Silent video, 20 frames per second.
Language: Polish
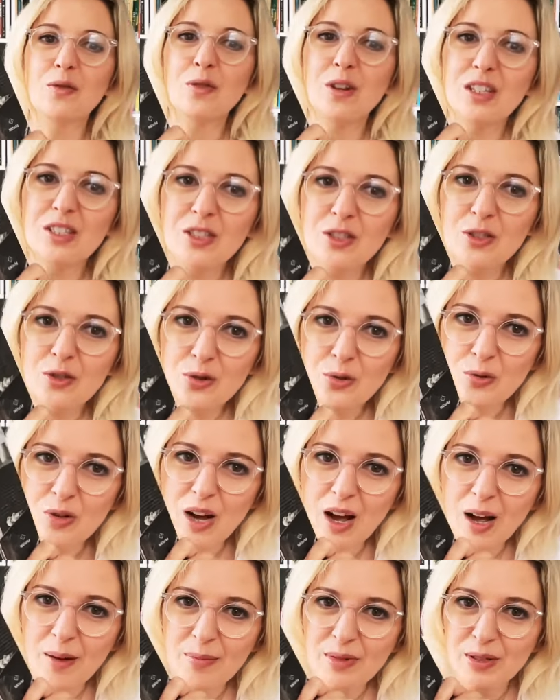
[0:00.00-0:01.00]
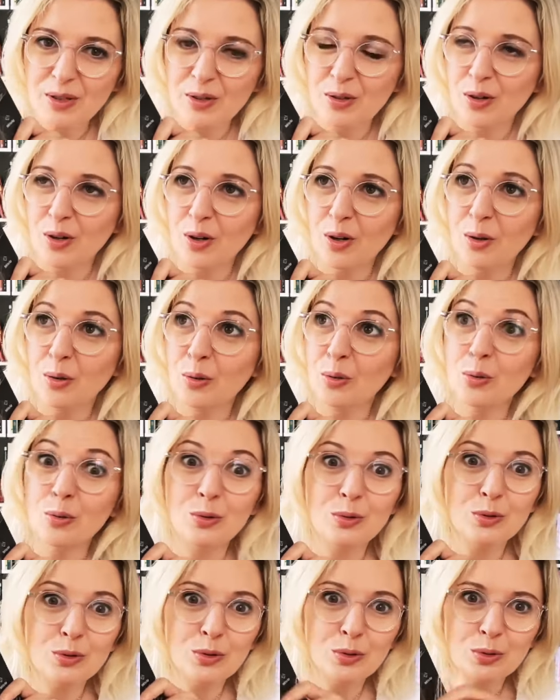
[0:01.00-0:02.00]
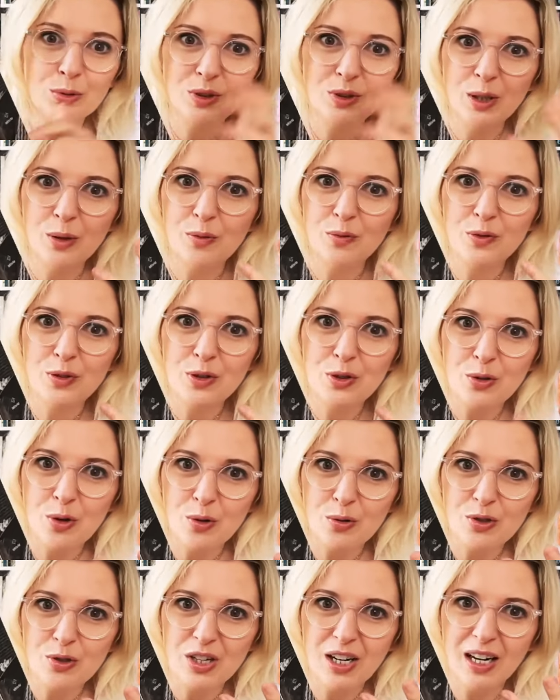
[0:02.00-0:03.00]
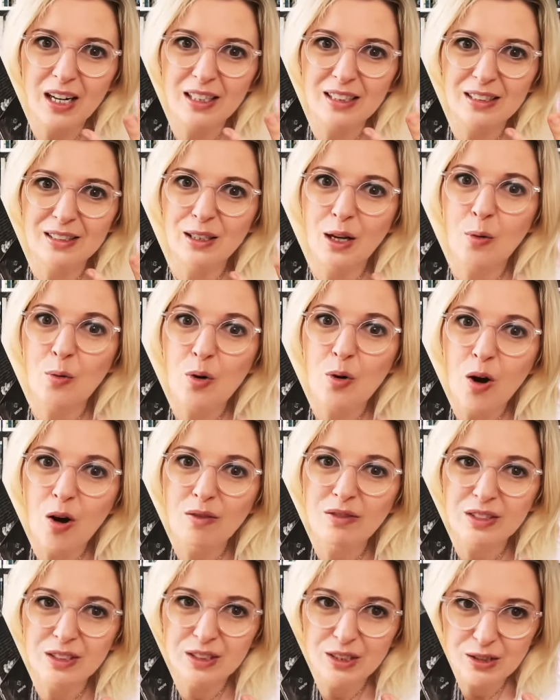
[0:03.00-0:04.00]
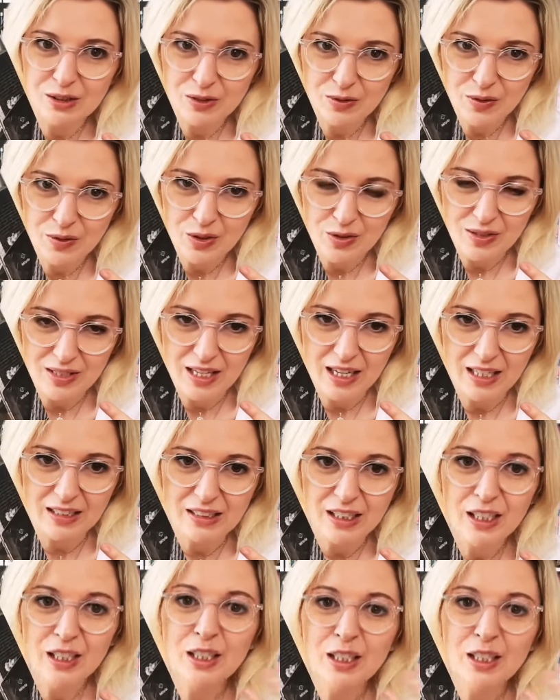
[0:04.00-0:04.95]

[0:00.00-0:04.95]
właśnie szukamy go u źródeł w książkach naukowych rozwiązań,